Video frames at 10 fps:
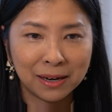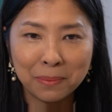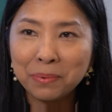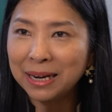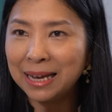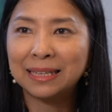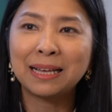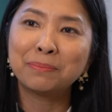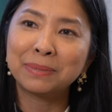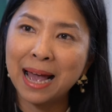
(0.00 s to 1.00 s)
collaborate
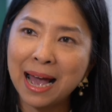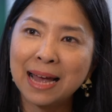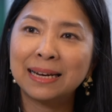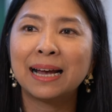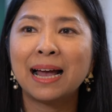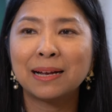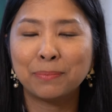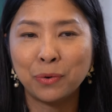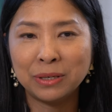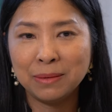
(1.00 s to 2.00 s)
ทำงานนะคะกั
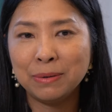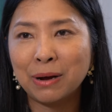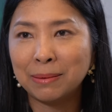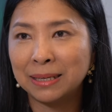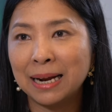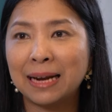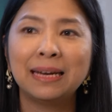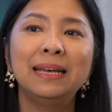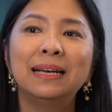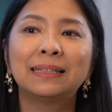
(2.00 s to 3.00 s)
บคนที่มีความถนัด
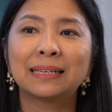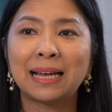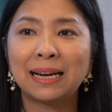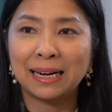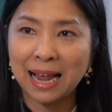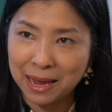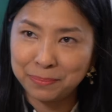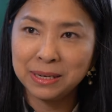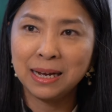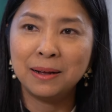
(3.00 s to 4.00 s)
แตกต่างหลากหลาย
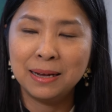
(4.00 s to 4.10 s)
เพื่อ